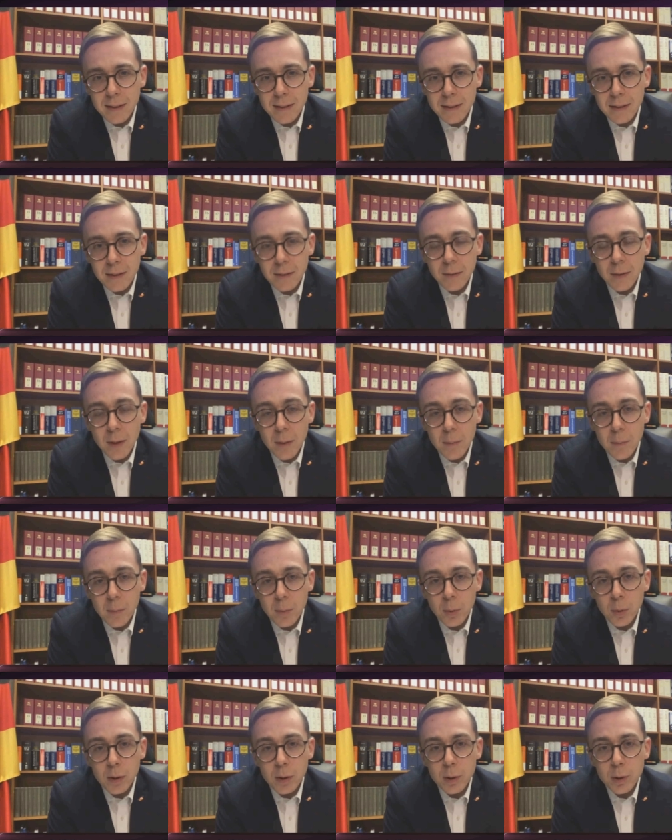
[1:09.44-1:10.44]
ersten neuen
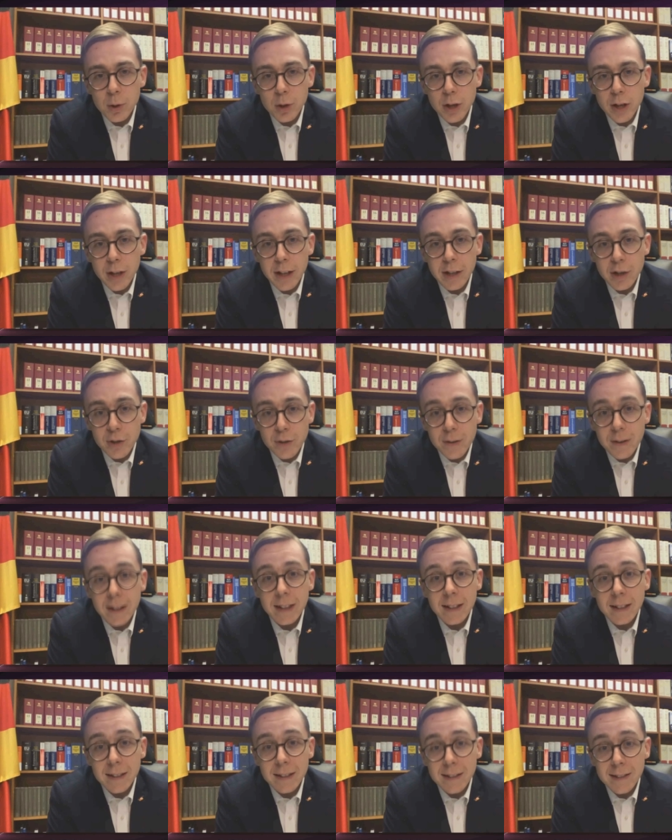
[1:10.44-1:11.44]
Aussagen von Philipp Amthor
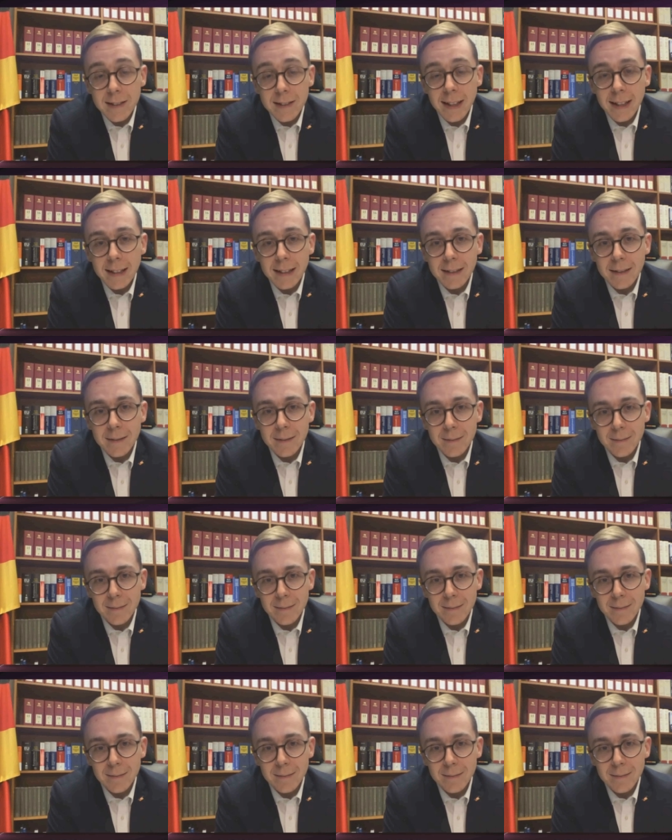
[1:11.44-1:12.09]
rein, der im Interview mit